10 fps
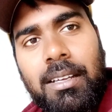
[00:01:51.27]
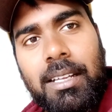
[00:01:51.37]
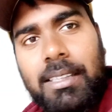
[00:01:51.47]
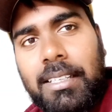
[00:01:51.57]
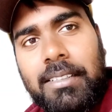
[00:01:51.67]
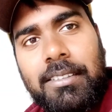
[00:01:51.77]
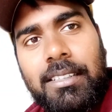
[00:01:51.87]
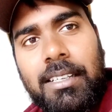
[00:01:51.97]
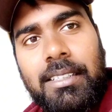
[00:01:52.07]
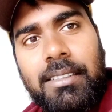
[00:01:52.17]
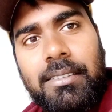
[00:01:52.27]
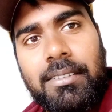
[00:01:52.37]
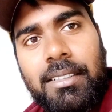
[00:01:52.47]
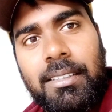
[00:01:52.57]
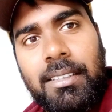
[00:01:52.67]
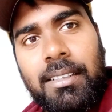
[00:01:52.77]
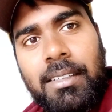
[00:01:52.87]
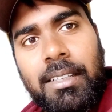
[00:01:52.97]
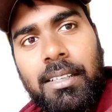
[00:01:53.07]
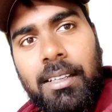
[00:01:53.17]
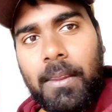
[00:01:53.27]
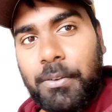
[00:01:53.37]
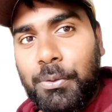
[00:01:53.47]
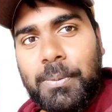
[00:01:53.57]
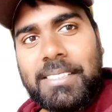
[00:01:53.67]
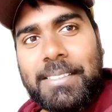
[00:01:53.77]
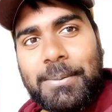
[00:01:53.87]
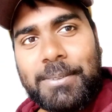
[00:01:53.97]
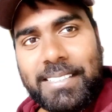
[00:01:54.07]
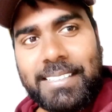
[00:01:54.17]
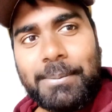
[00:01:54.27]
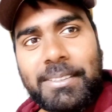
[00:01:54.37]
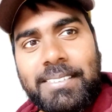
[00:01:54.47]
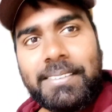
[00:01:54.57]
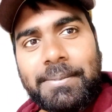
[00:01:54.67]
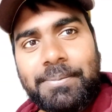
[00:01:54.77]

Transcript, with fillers: అది తిరుగుతుంది అటు ఇటుని చూపిస్తాను ఇప్పుడు రండి మీకు